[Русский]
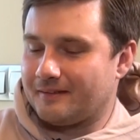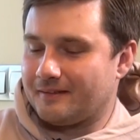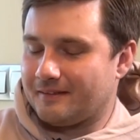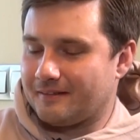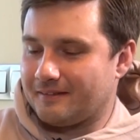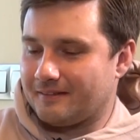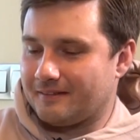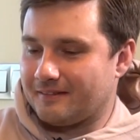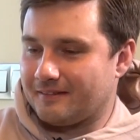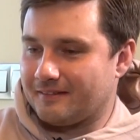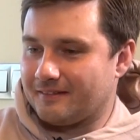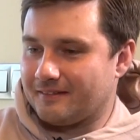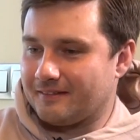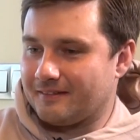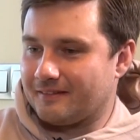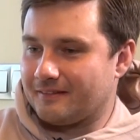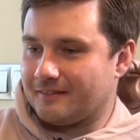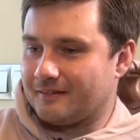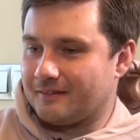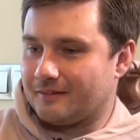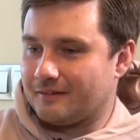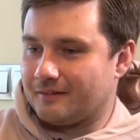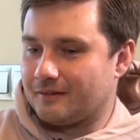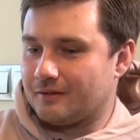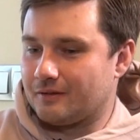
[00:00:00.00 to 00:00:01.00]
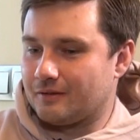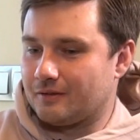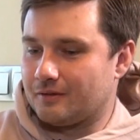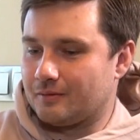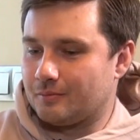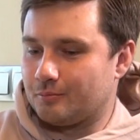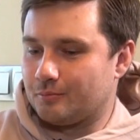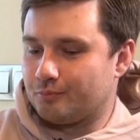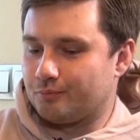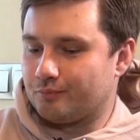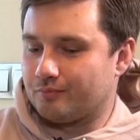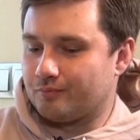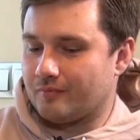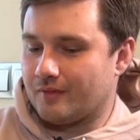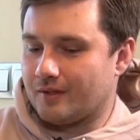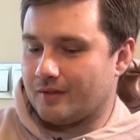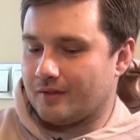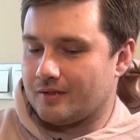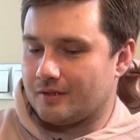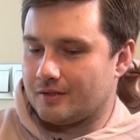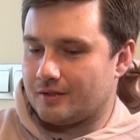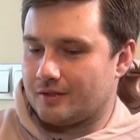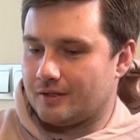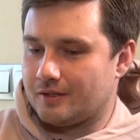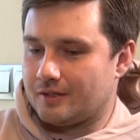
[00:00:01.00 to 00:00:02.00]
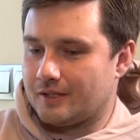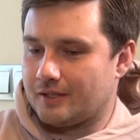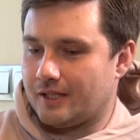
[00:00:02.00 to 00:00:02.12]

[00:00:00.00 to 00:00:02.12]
это эм,